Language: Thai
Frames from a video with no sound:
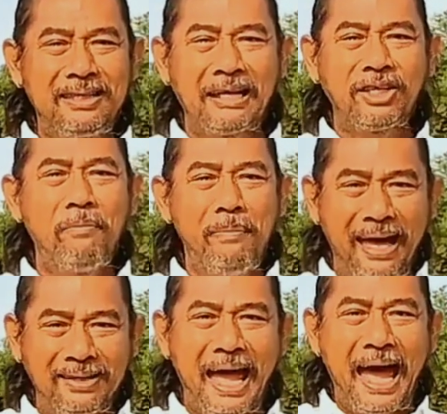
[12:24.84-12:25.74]
จะต้องเบร
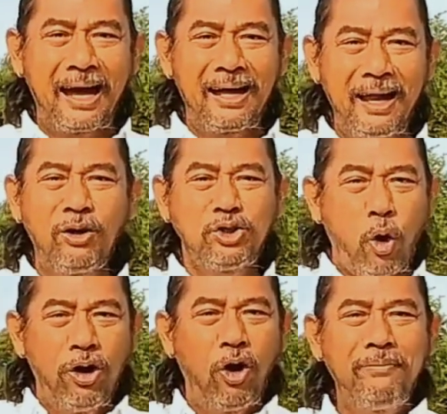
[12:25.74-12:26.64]
กแตก แล้วก็ช
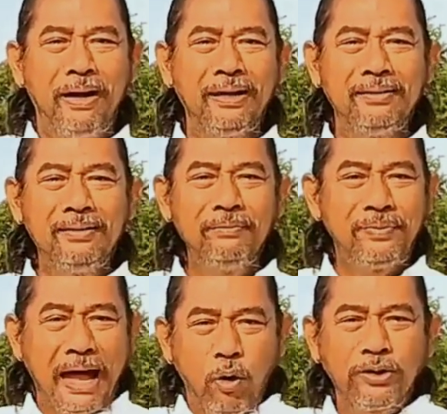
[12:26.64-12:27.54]
นรถมัน
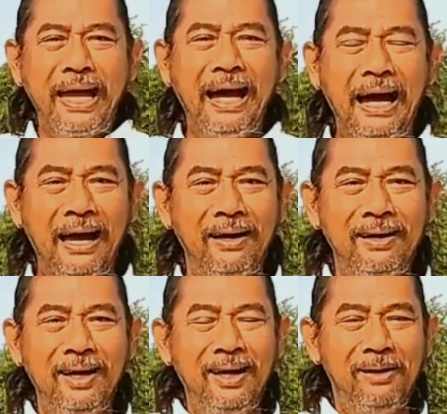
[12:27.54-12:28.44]
ตายหงตายหา
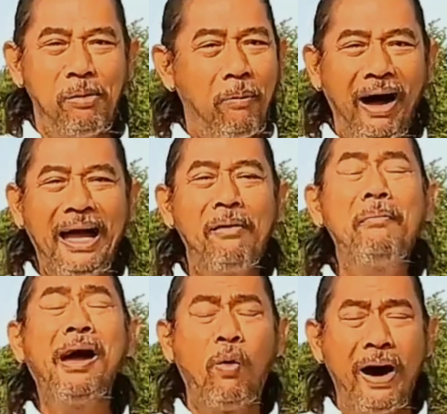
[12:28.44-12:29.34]
ผมบอกให้เขา
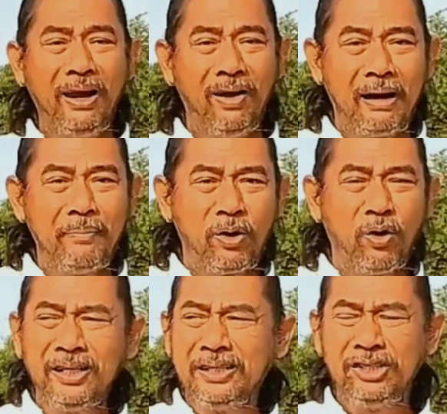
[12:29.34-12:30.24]
ไม่เอาไว้หรอกครับ ไอ้ค
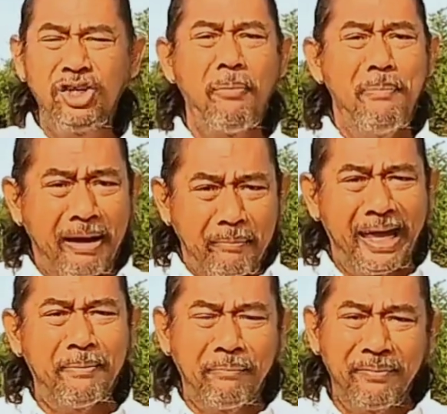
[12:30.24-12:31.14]
นที่ชอบแบ็กเม
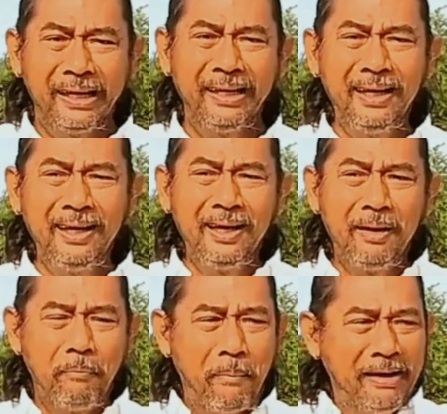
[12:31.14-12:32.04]
ย์แบบนี้
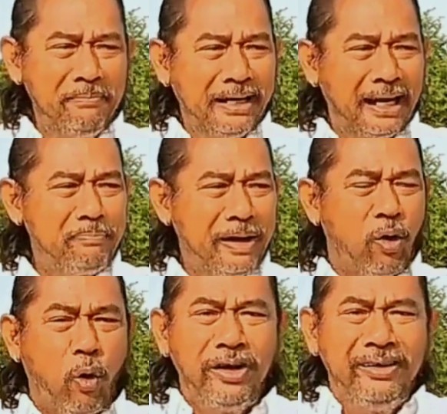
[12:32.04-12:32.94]
มันเหมือนเป็น
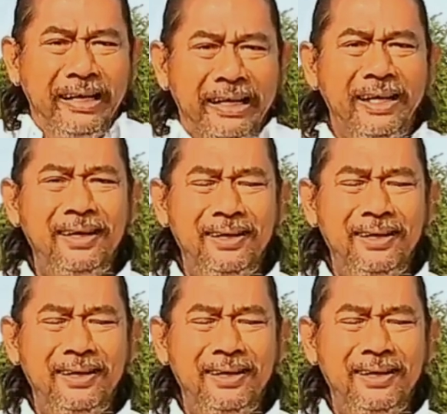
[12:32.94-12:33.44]
คนดี